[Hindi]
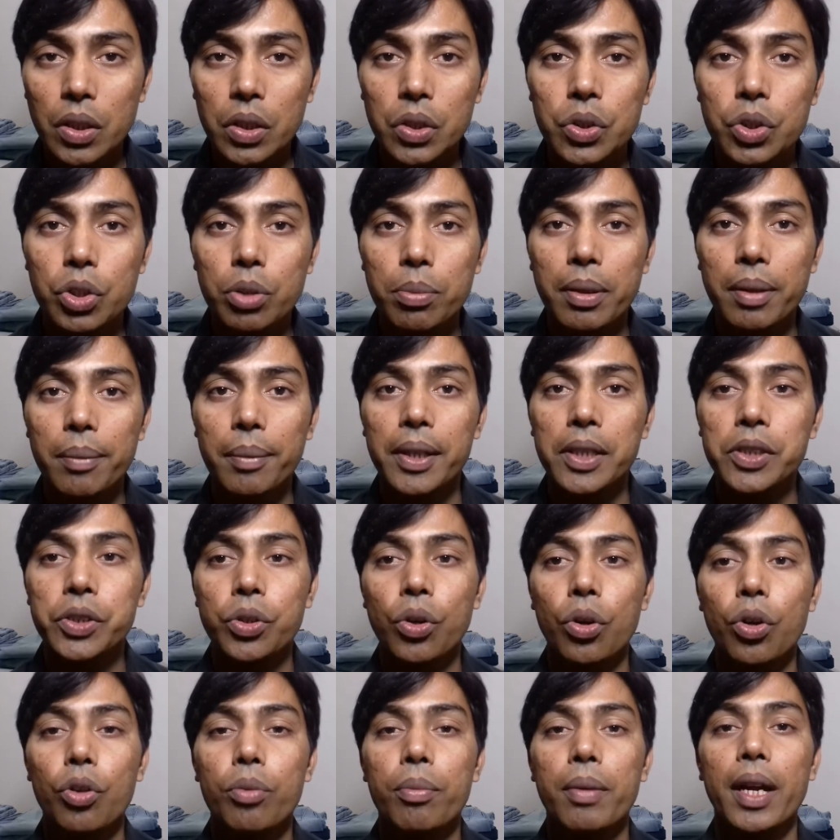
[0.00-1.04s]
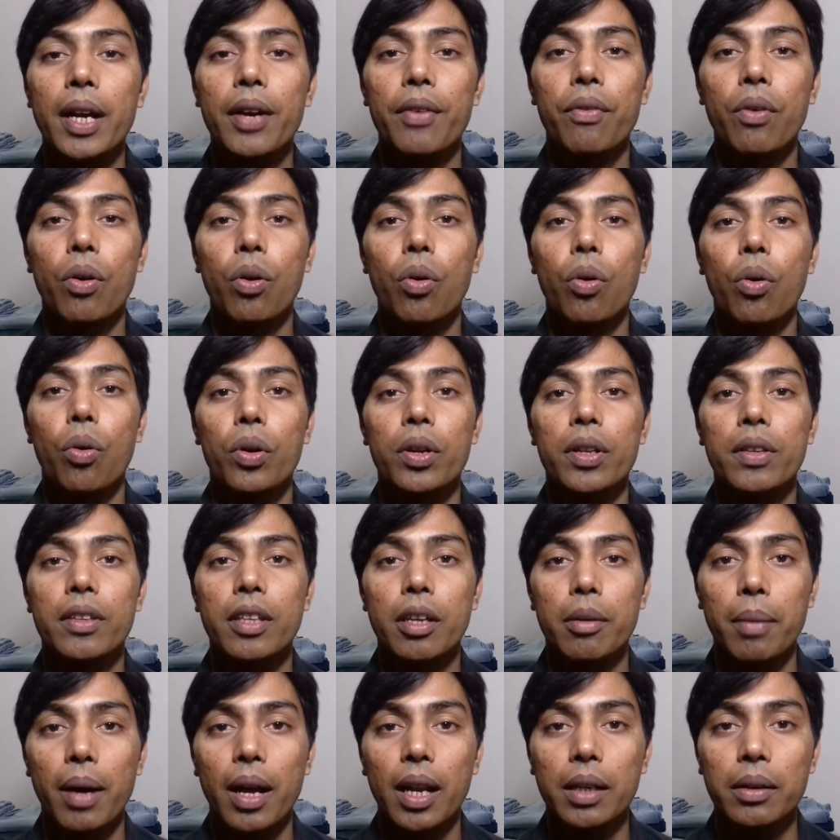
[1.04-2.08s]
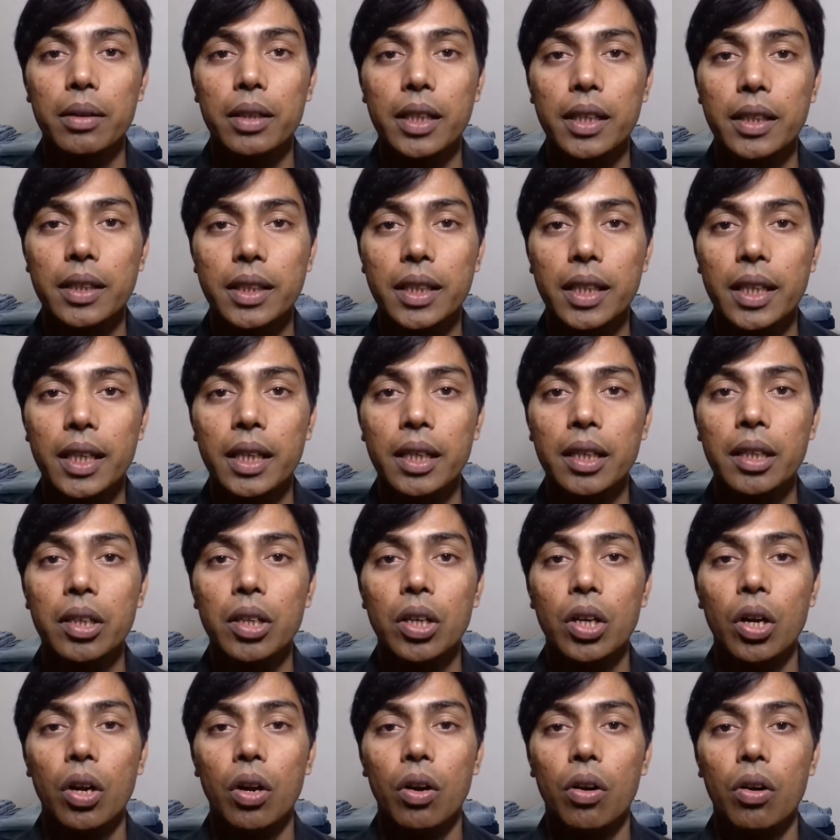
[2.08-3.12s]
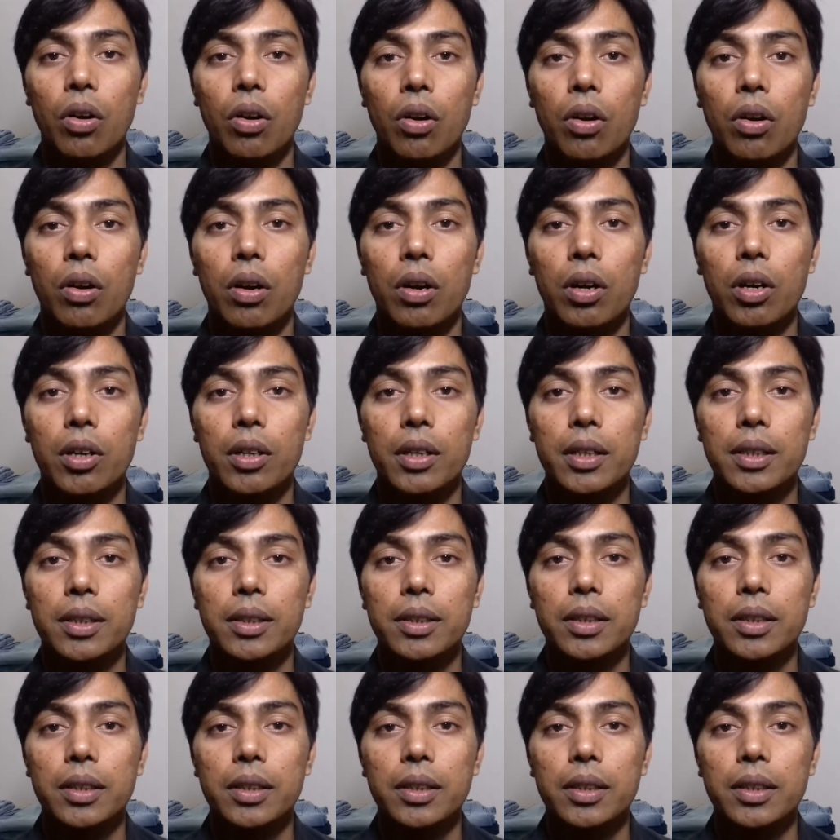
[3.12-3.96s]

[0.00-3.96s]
जो बड़े बड़े शोरूम हैं वो इनसे माल खरीदते हैं और